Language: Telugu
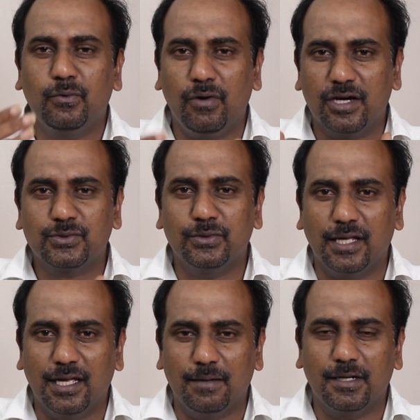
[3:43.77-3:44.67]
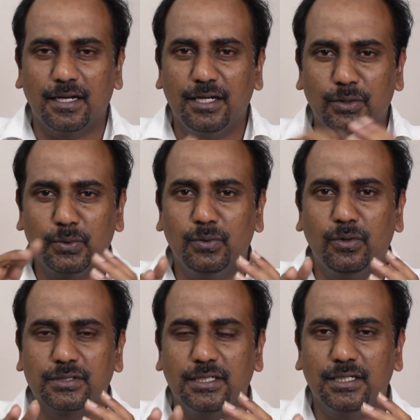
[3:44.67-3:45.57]
కోర్స్ ఉంటాయి అనమాట అంటే టూ
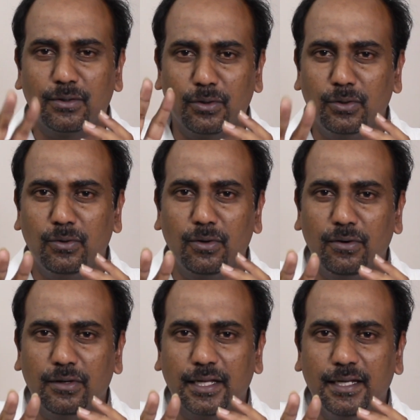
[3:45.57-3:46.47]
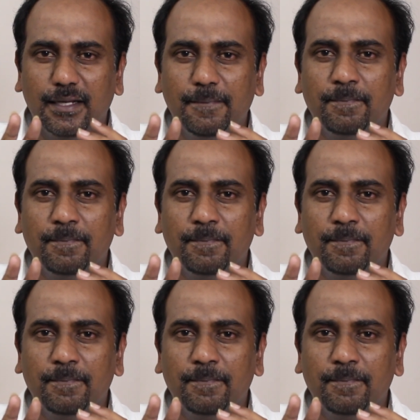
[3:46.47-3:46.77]
కోర్స్ అంటే రెండు కోర్లు ఉంటాయి